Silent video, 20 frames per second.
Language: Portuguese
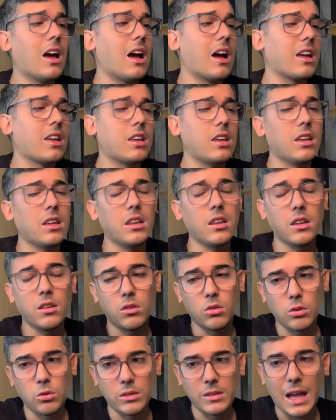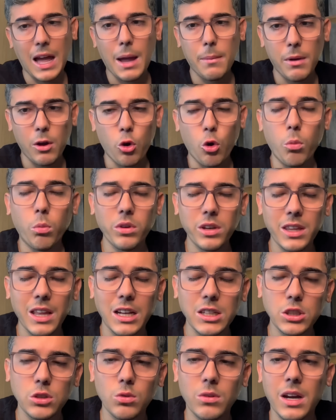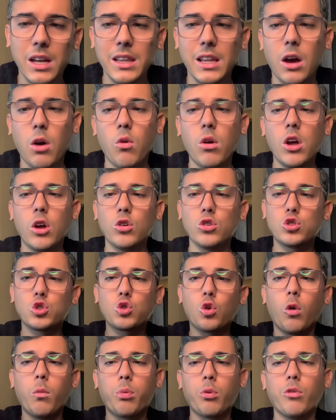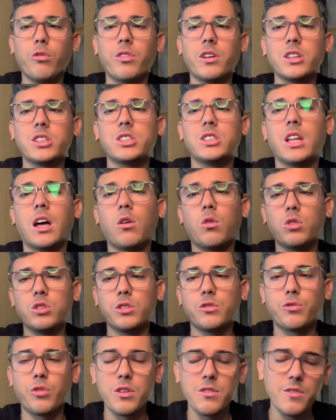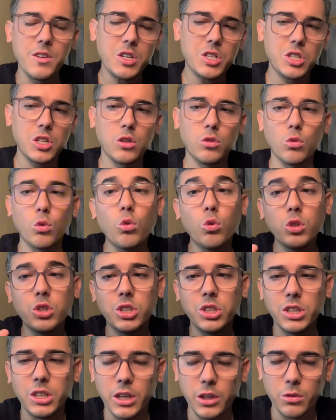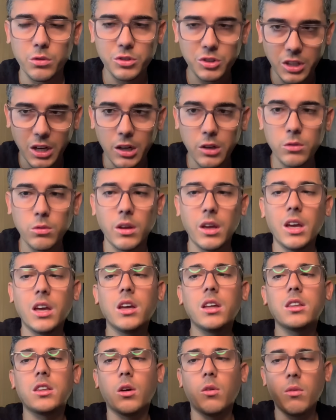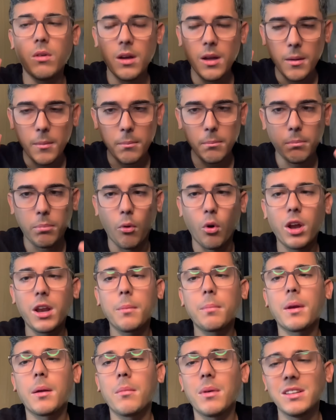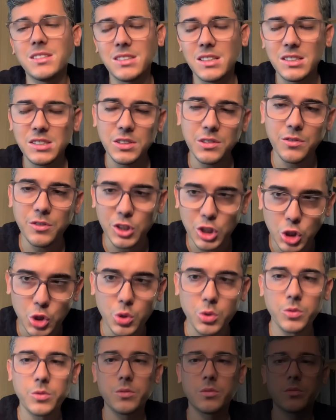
aqui no, na aba comunidade do canal os comprovantes da onde foi investido o dinheiro, certo? Então bora para mais esse vídeo.